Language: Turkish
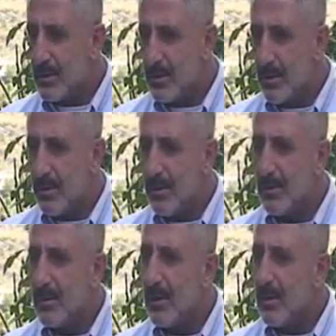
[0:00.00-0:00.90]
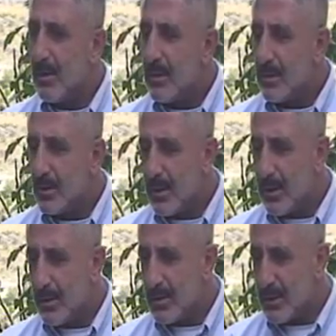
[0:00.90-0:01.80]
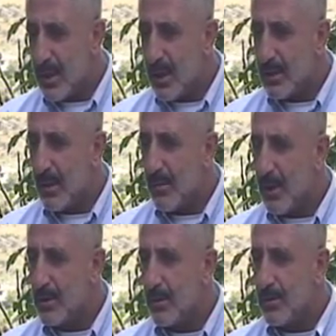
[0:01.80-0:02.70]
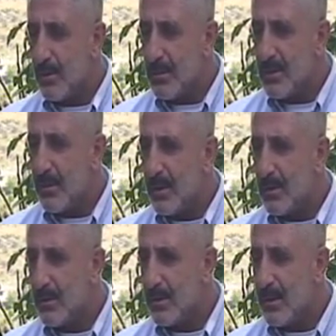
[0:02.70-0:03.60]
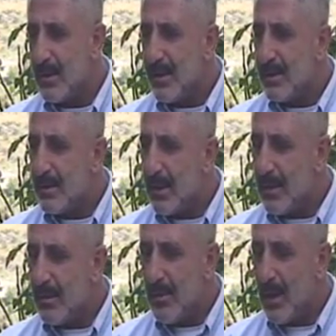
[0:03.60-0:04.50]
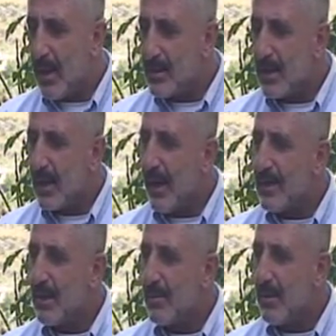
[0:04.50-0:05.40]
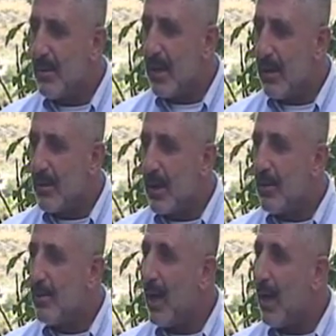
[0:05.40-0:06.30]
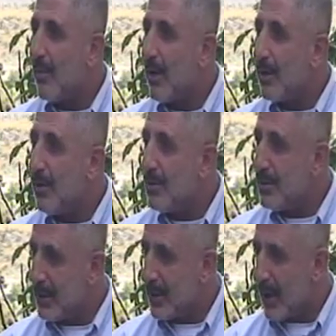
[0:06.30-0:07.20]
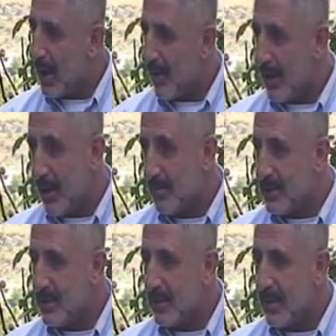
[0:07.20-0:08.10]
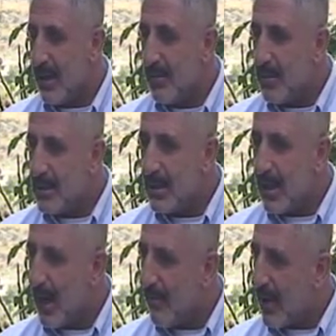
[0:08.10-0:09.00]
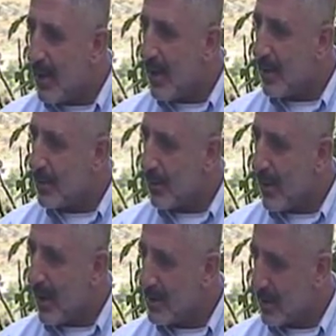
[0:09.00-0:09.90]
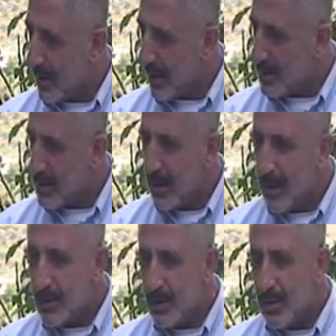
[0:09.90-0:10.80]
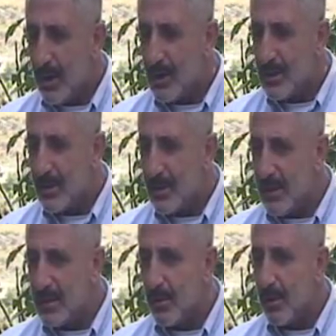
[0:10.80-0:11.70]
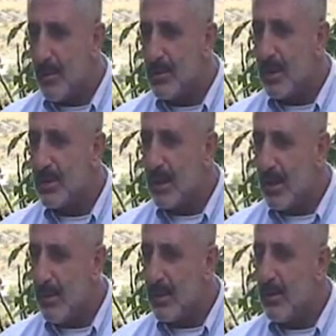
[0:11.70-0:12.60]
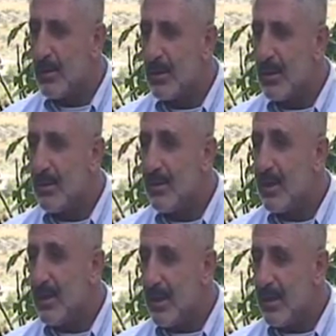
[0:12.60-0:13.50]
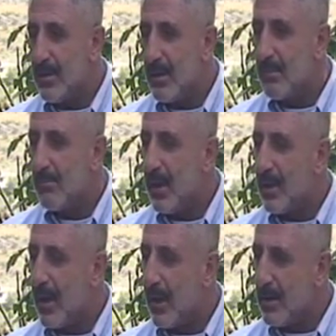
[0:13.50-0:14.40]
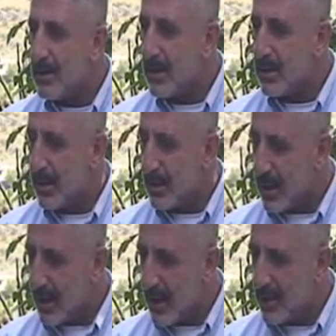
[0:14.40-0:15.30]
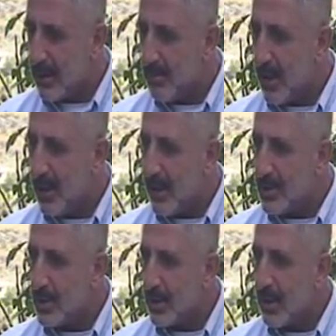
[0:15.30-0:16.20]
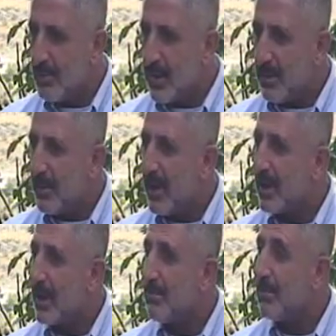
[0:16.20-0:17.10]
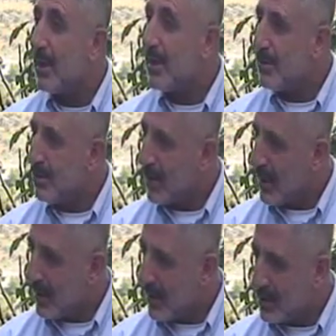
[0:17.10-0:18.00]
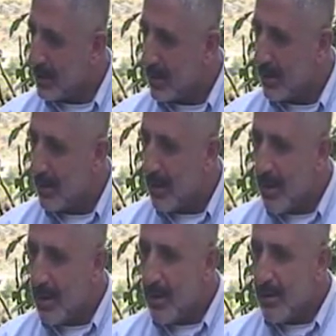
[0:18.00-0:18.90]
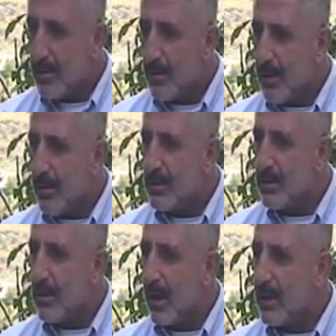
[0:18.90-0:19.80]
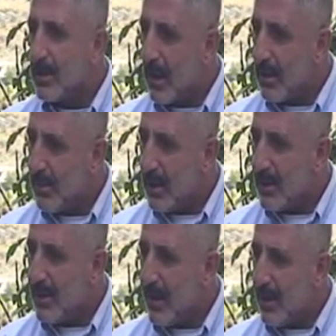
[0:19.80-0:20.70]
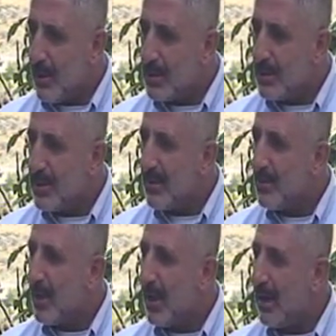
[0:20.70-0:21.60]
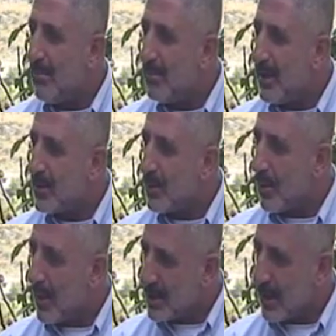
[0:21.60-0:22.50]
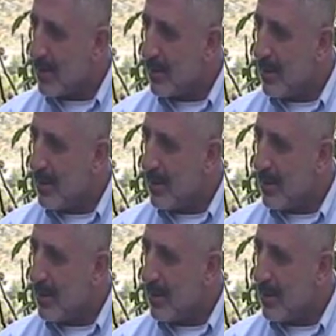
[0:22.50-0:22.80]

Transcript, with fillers: Çünkü e, şey kitaplara sorduğumuz zaman der ki mil Ansarla İsa ben Meryem kalul havariyun nihna havariler biz dedi. Biz de havarilerin torunu ansarlarız. Çünkü Hazreti İsa gökyüzüne çekilmeden önce dedi ki ben aranızdan çekileceğim. Benden sonra bir peygamber dünyaya gelecek. Gökyüzünde adı Ahmet, yeryüzünde Muhammed olacak.